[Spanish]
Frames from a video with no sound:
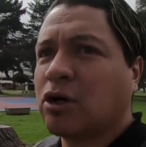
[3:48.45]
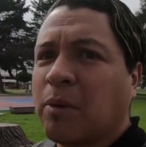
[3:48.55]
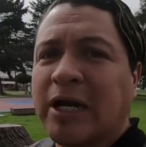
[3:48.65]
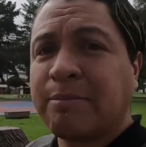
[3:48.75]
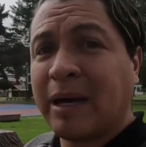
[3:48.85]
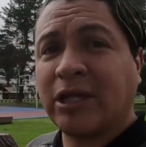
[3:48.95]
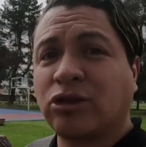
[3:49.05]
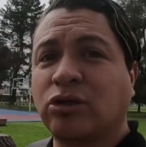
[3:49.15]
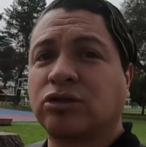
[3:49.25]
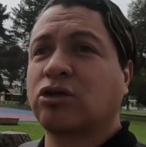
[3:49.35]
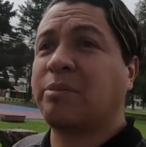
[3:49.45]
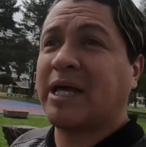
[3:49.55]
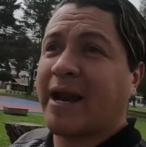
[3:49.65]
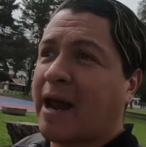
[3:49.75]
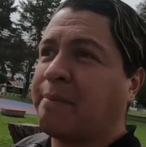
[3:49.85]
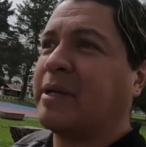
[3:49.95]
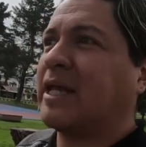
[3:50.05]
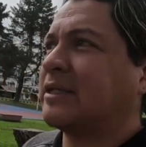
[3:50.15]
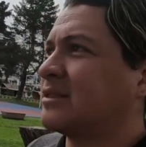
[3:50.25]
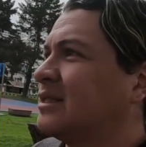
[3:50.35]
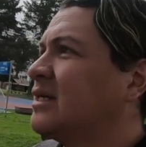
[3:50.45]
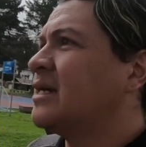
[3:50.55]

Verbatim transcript: Como alimentos, comidas rápidas.